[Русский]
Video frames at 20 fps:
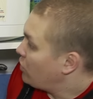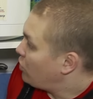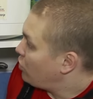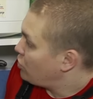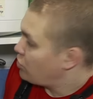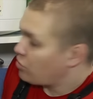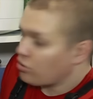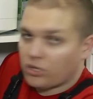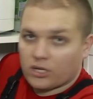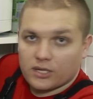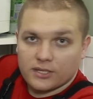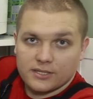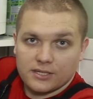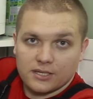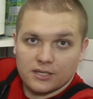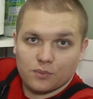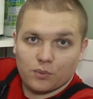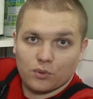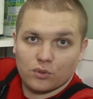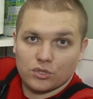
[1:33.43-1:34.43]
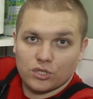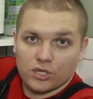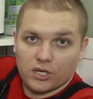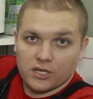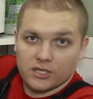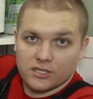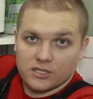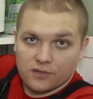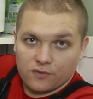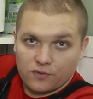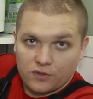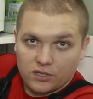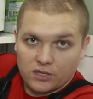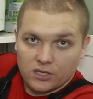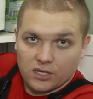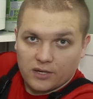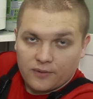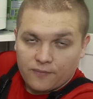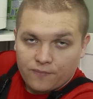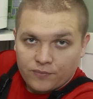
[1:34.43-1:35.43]
То есть у нас здесь, получается,
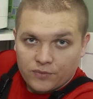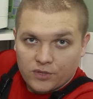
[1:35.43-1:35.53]
видно,